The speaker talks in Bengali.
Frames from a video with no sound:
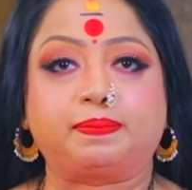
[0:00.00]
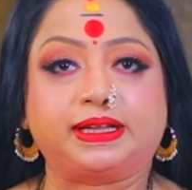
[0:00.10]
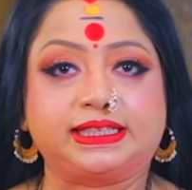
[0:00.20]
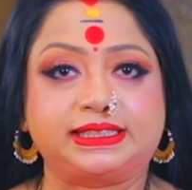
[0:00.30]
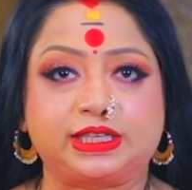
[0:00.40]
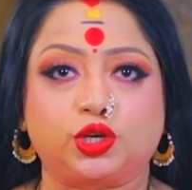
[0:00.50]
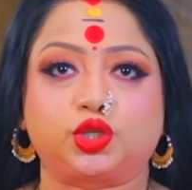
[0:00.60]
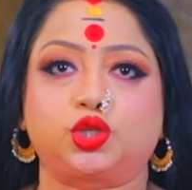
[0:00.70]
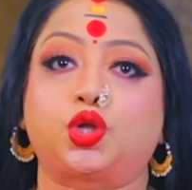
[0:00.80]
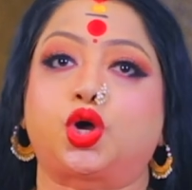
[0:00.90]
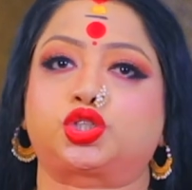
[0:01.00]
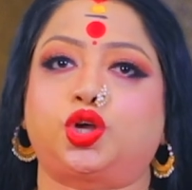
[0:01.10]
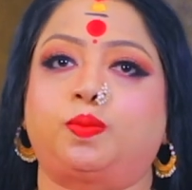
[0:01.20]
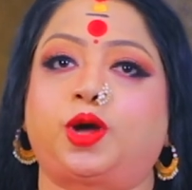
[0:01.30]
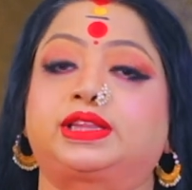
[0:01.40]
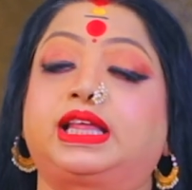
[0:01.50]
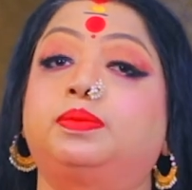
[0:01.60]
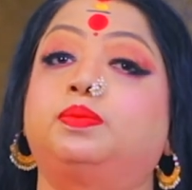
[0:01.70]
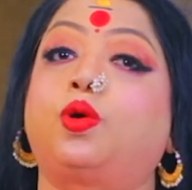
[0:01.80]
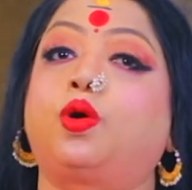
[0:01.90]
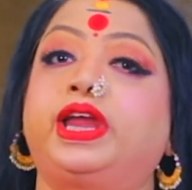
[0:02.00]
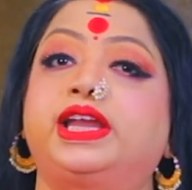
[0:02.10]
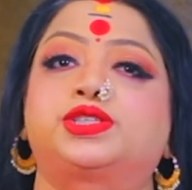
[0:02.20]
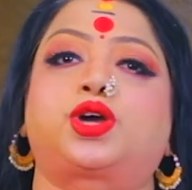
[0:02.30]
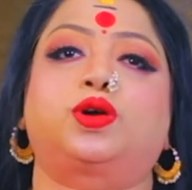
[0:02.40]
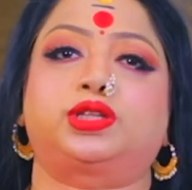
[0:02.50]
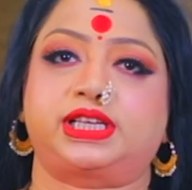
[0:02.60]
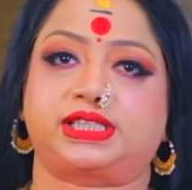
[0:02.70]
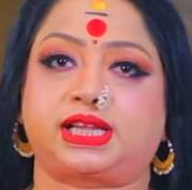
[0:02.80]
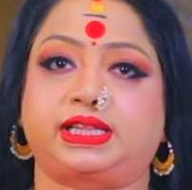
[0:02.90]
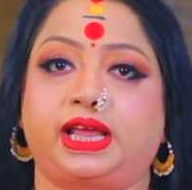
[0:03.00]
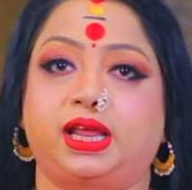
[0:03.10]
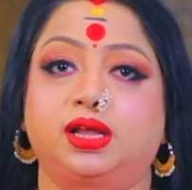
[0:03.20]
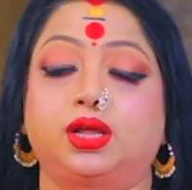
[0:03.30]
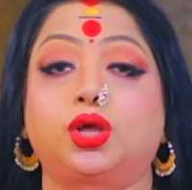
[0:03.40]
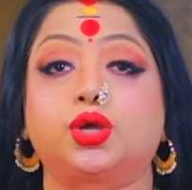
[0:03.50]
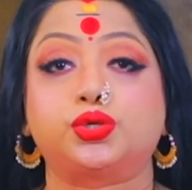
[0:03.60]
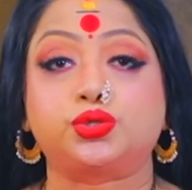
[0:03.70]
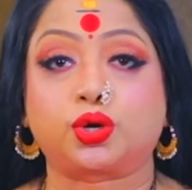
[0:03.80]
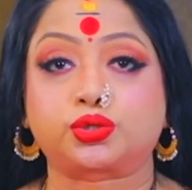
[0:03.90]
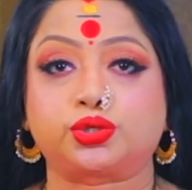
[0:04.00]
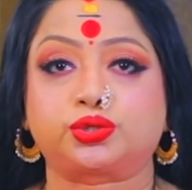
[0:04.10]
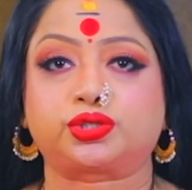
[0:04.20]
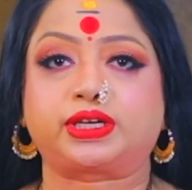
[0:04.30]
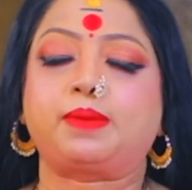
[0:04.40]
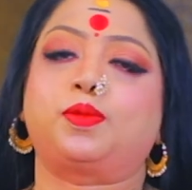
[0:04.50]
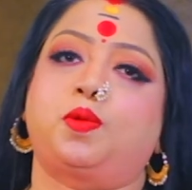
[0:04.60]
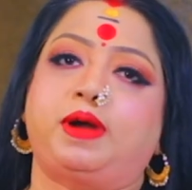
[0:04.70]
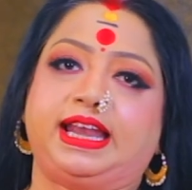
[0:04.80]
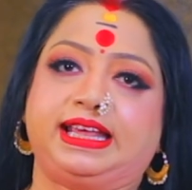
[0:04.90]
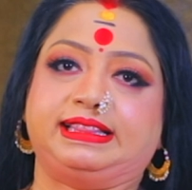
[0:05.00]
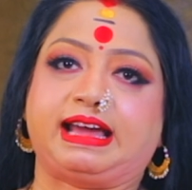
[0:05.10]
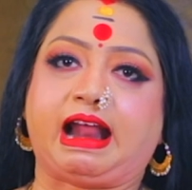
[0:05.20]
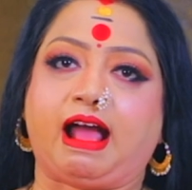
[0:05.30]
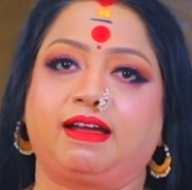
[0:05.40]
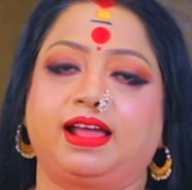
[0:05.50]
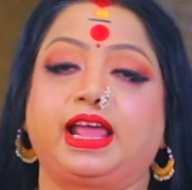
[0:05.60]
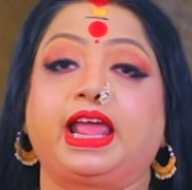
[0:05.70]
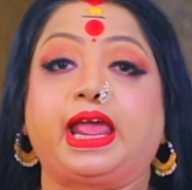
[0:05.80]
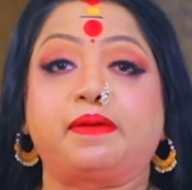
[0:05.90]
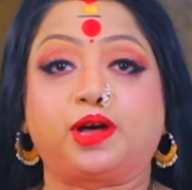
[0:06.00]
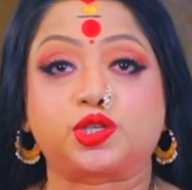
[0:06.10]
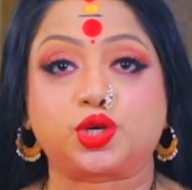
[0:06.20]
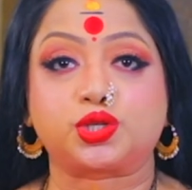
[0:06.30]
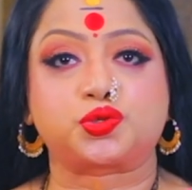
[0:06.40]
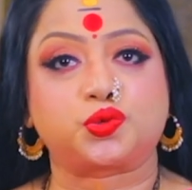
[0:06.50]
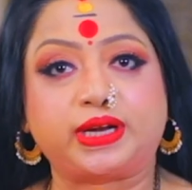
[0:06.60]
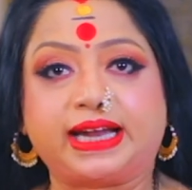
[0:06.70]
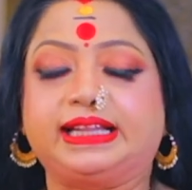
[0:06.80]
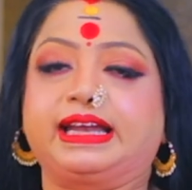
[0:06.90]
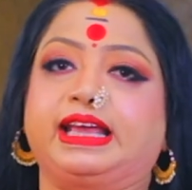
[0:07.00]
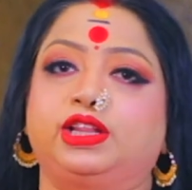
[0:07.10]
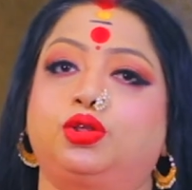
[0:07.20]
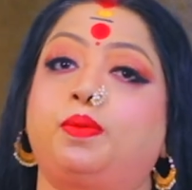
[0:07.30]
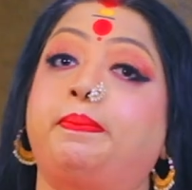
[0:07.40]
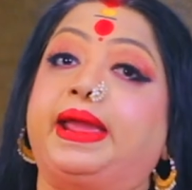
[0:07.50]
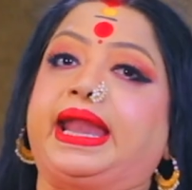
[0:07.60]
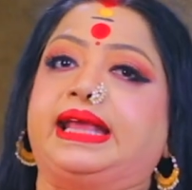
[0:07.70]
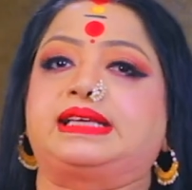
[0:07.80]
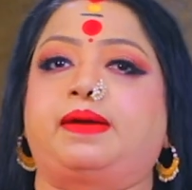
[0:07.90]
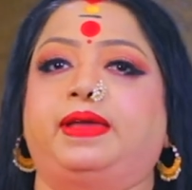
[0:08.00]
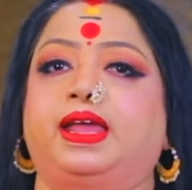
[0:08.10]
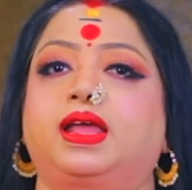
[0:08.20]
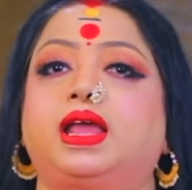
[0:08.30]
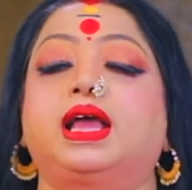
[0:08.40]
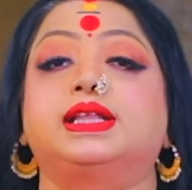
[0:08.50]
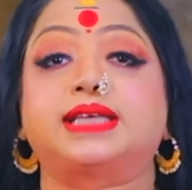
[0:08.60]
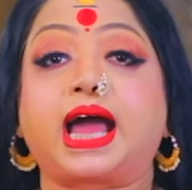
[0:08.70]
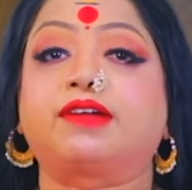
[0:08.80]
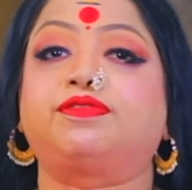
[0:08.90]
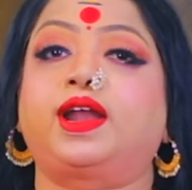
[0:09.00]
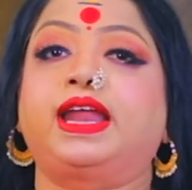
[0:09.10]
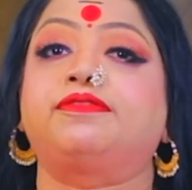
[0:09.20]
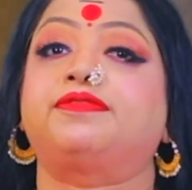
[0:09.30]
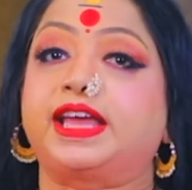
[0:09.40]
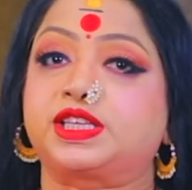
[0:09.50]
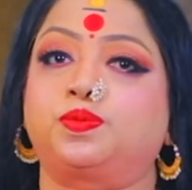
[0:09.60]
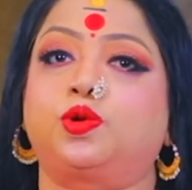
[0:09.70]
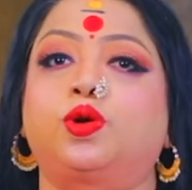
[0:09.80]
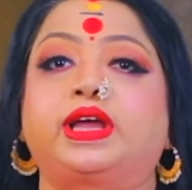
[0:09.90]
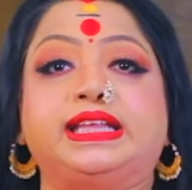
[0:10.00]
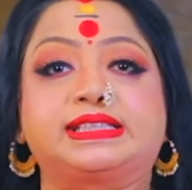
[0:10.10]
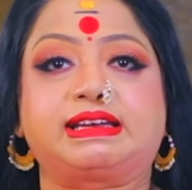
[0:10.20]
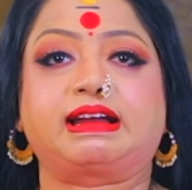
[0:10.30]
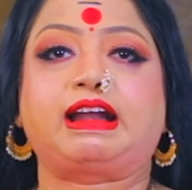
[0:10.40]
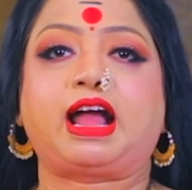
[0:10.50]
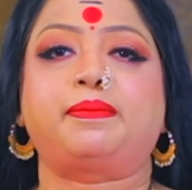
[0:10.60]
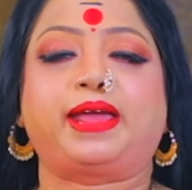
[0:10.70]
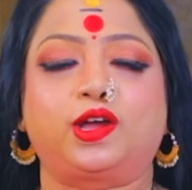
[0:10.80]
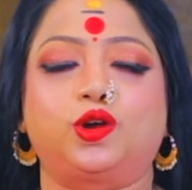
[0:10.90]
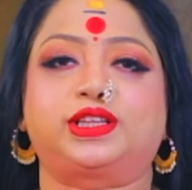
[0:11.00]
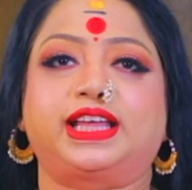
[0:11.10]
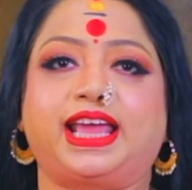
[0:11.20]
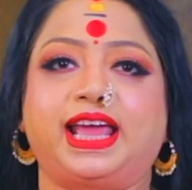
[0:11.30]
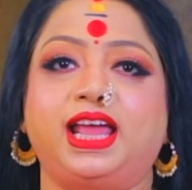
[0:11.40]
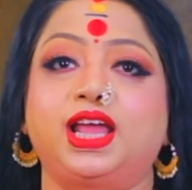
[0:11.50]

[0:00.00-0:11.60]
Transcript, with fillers: আপনাদের যেহেতু দশম অর্থাৎ বহির জগতের সাথে যোগসূত্রটা মোবাইলের দ্বারা এবছর স্টুডেন্টদের কিন্তু বেড়ে যাবে যার ফলে ফেসবুক ইনস্টাগ্রাম এগুলো থেকে